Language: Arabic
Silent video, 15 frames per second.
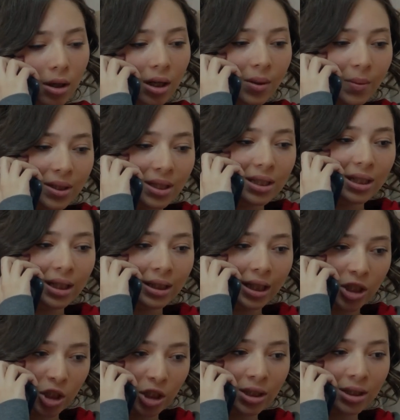أنا بس زعلت
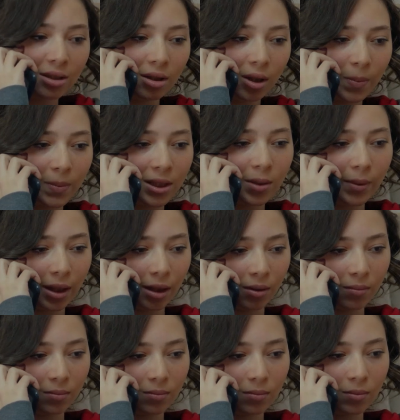عشان أنت ضربتيني
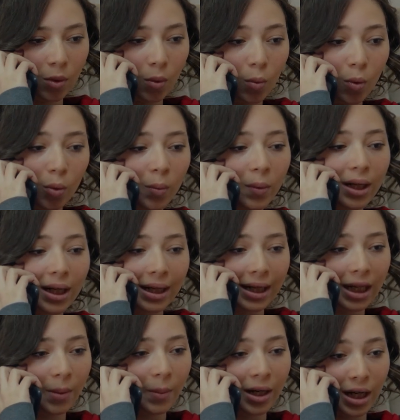بالقلم وعموما أنا
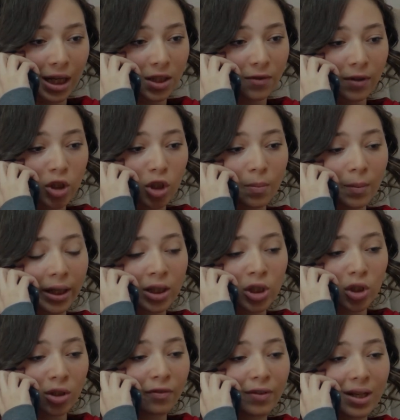كمان آسفة عشان ما
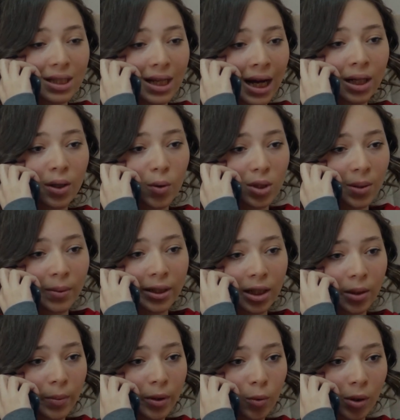كانش ينفع أزعقلك وأسيب
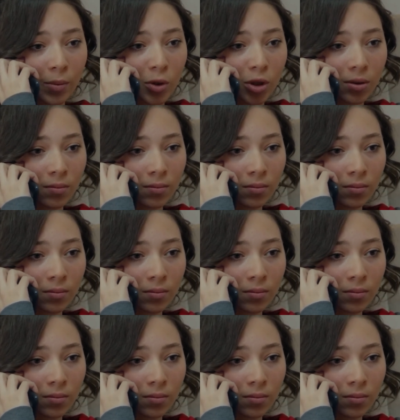لك البيت وأمشي